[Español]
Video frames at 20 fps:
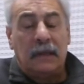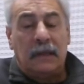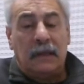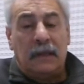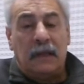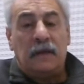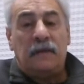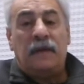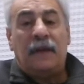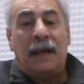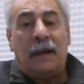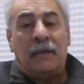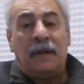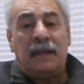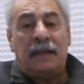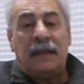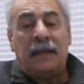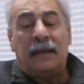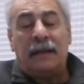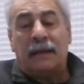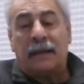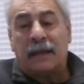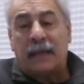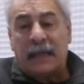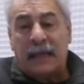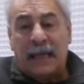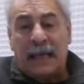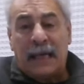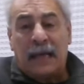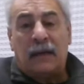y finalmente
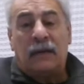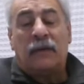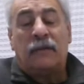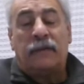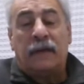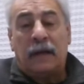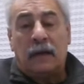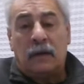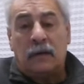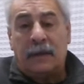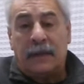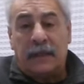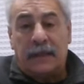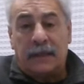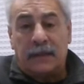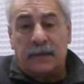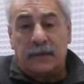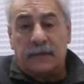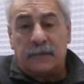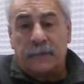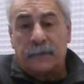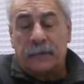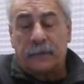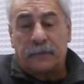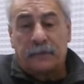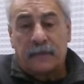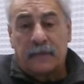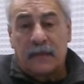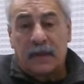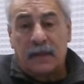recalaron en Franco Baniato.
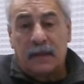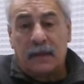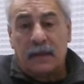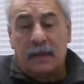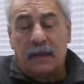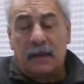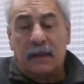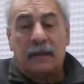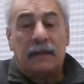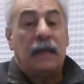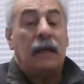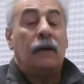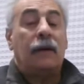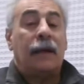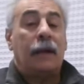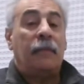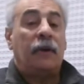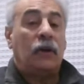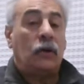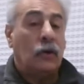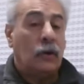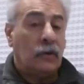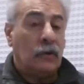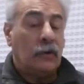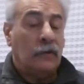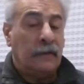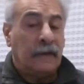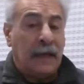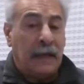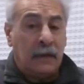Tengo la mejor
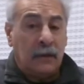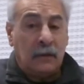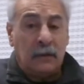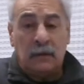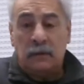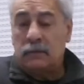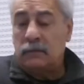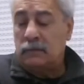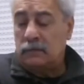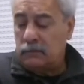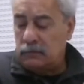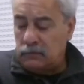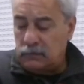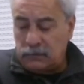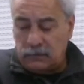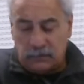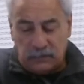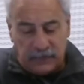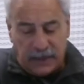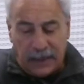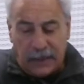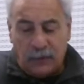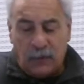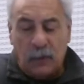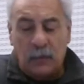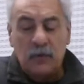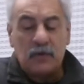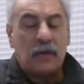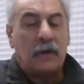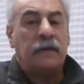con Franco, tenemos
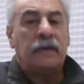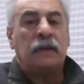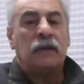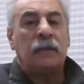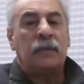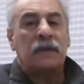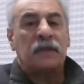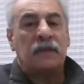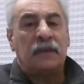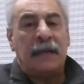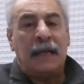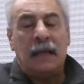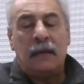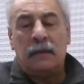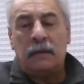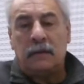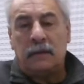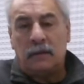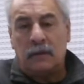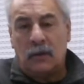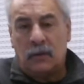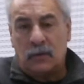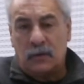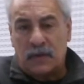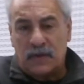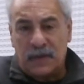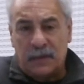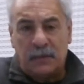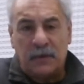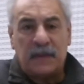mucho afecto personal, nos
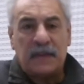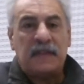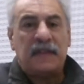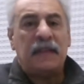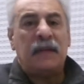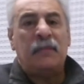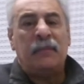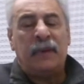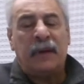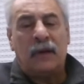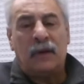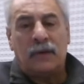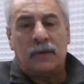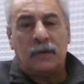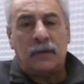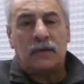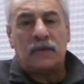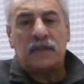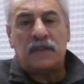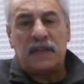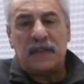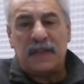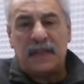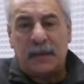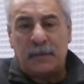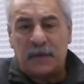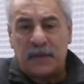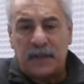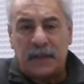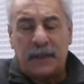conocemos de siempre, los dos nos
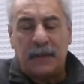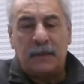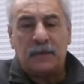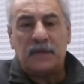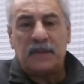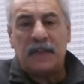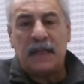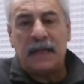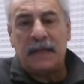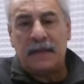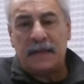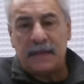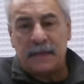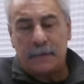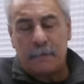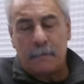iniciamos en el EU6.